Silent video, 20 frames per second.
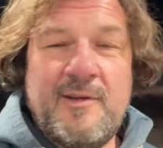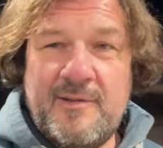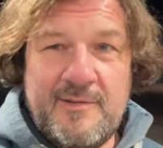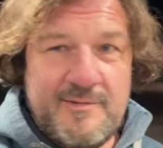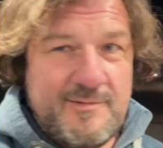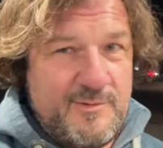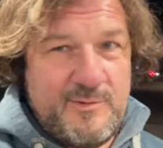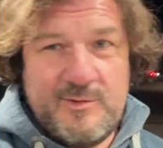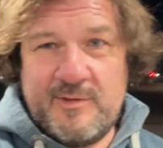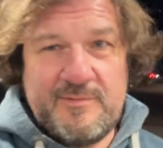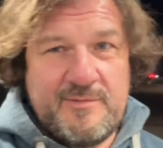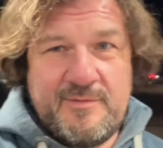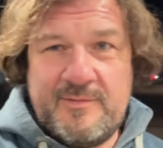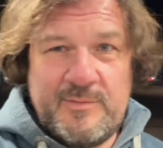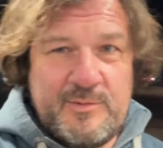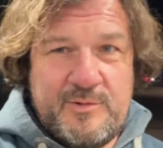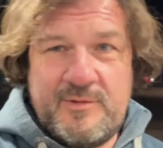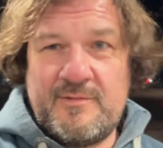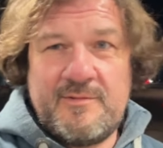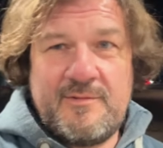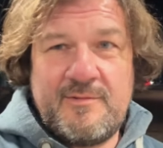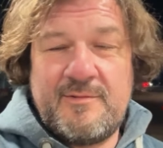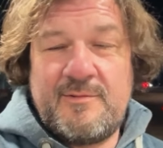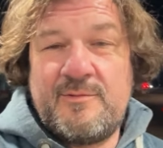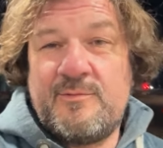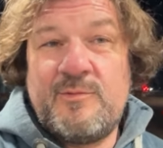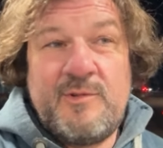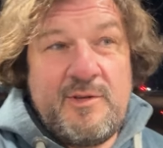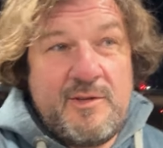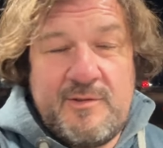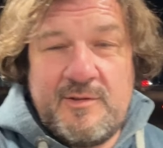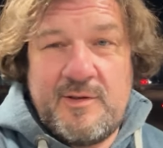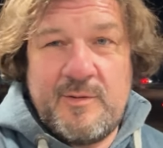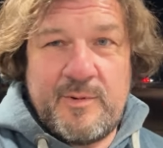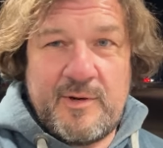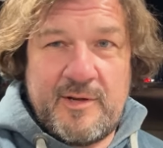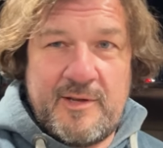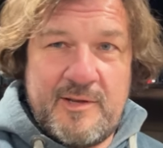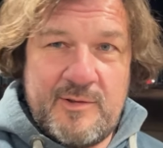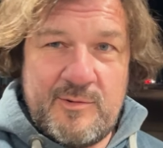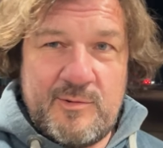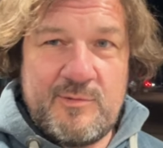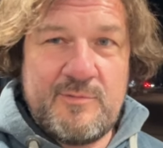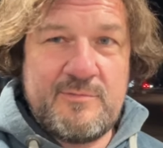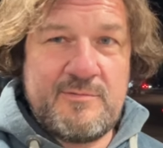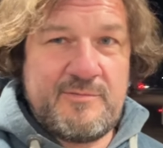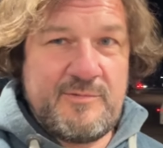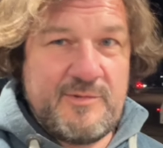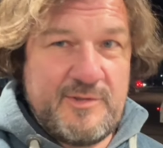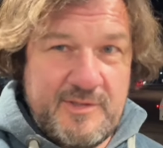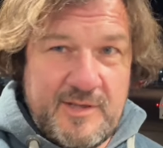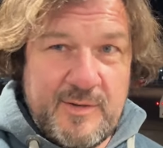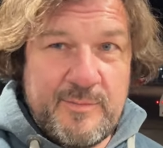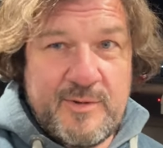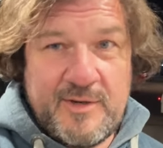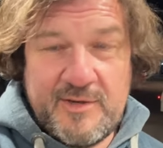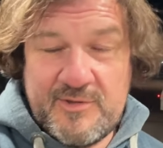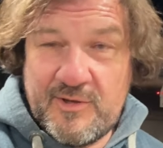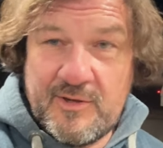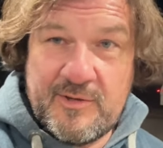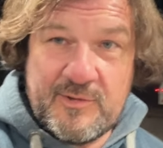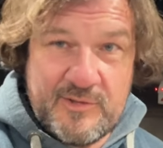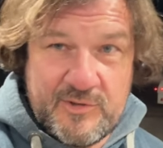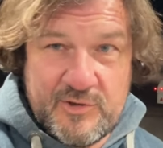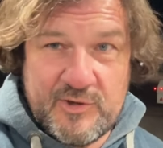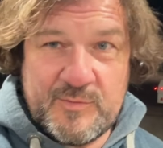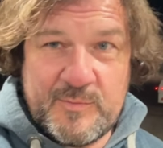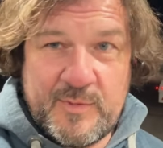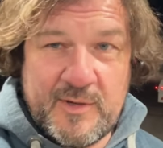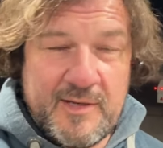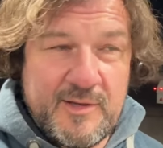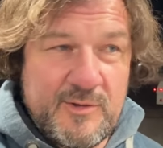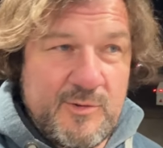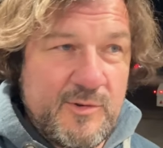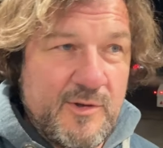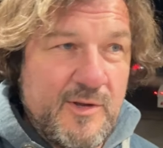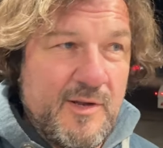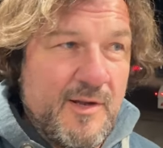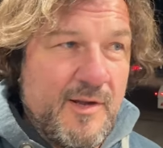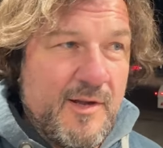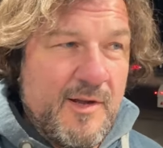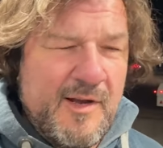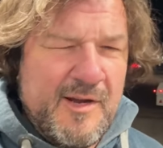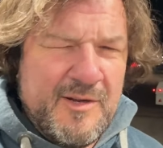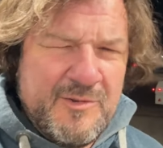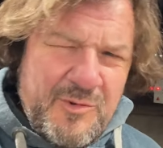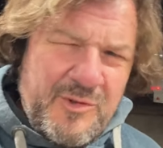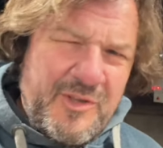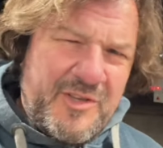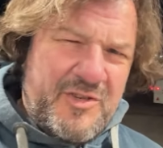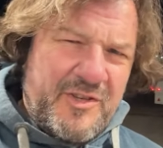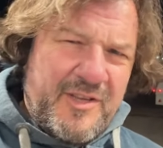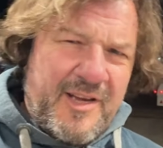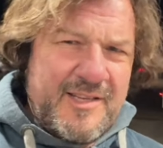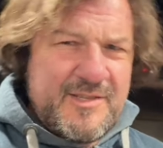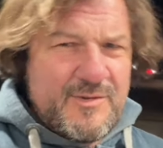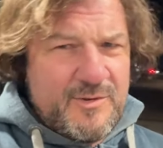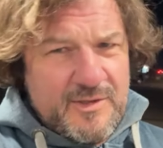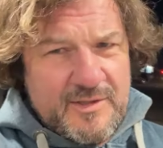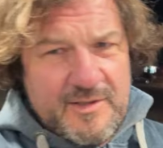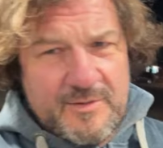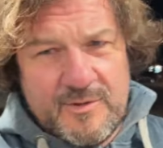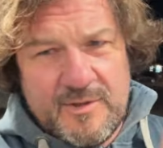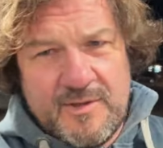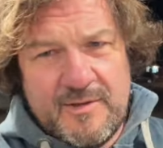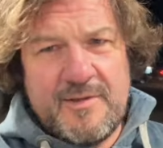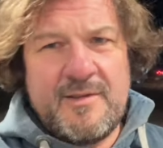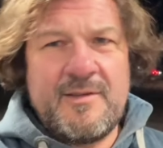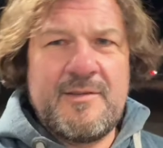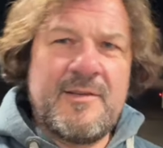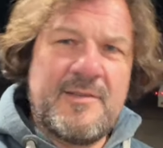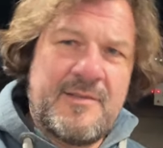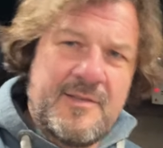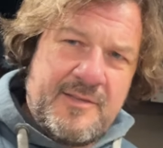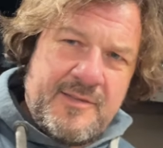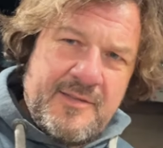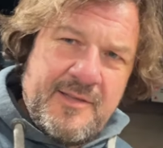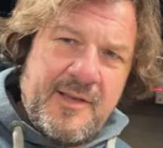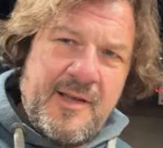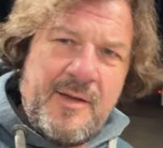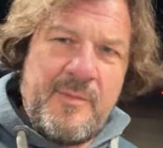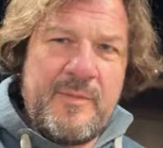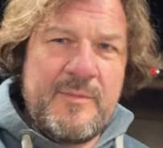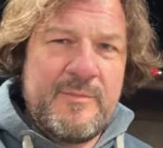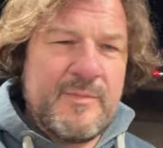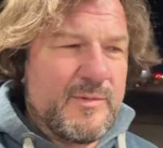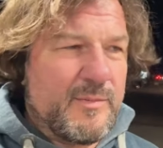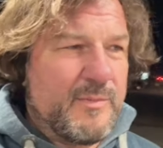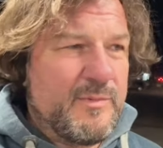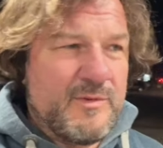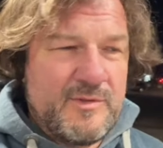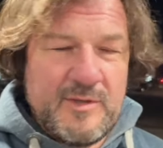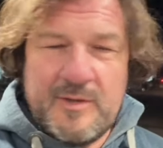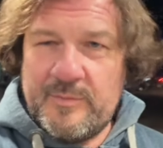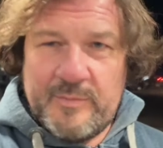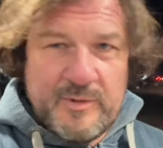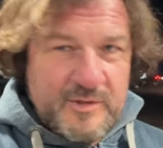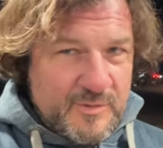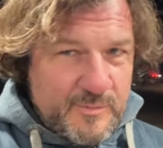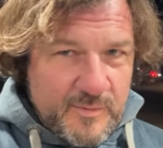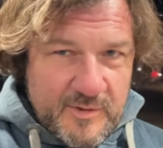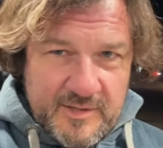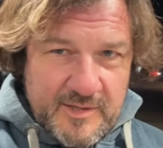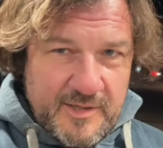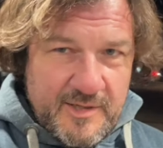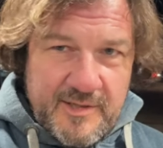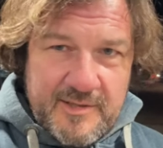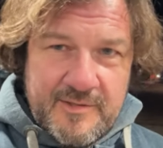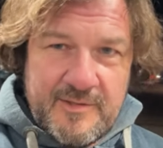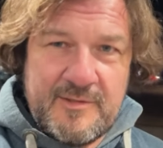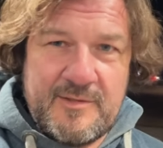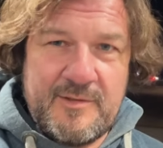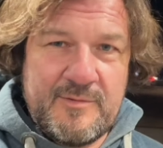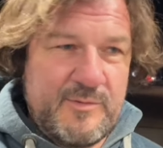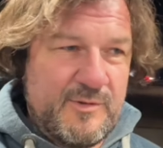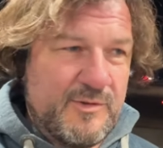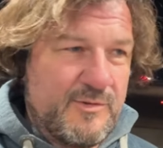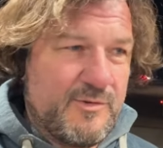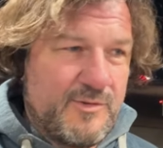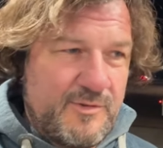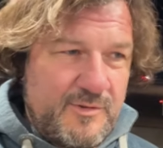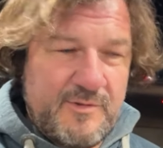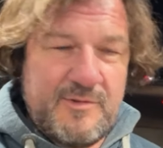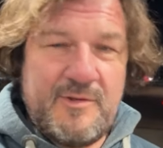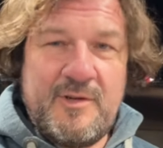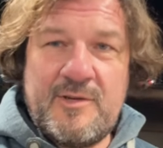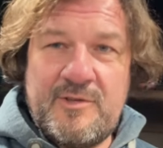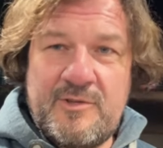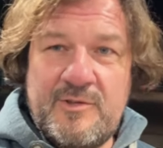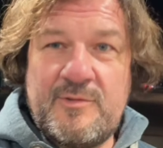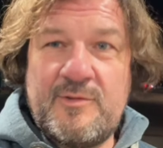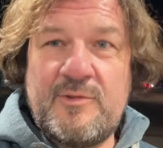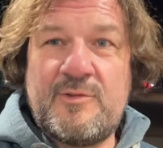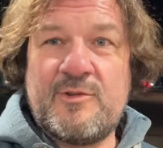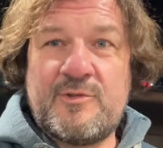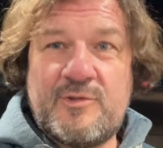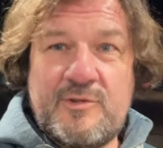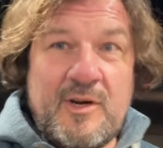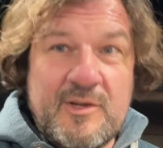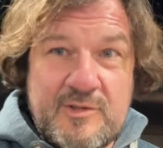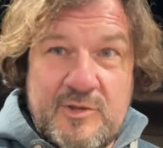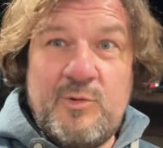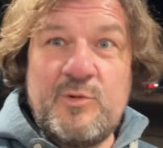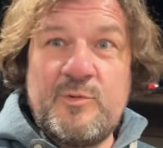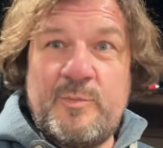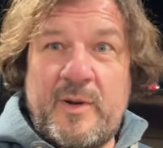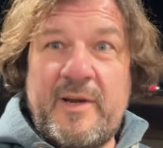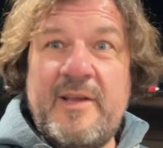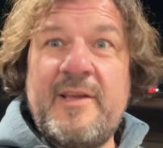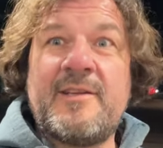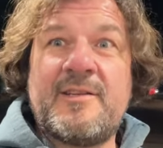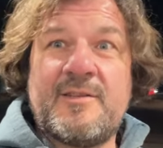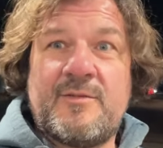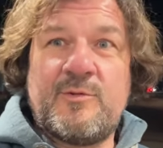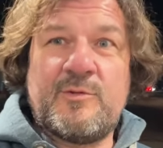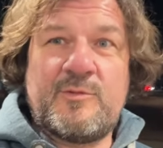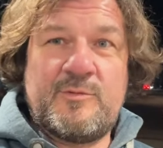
ну это вообще нет, я проеду. Всегда проезжал, я сейчас проеду. Ну и начинается вот эти вот, да, да, да, да, ну там посмотри, это, как же, это ж, как же он проедет, вот